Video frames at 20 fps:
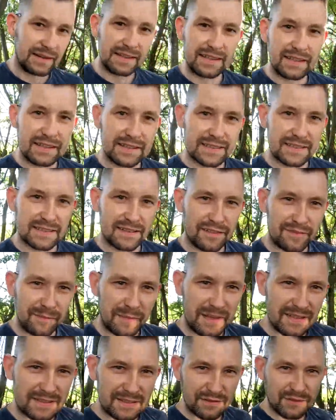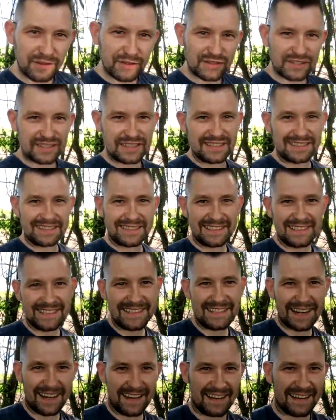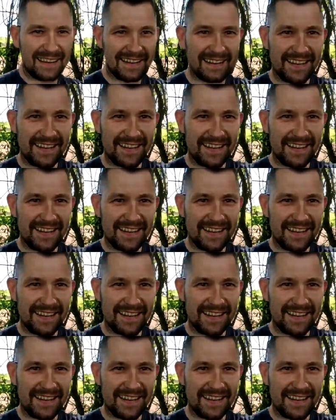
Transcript: X w miejscowości Y,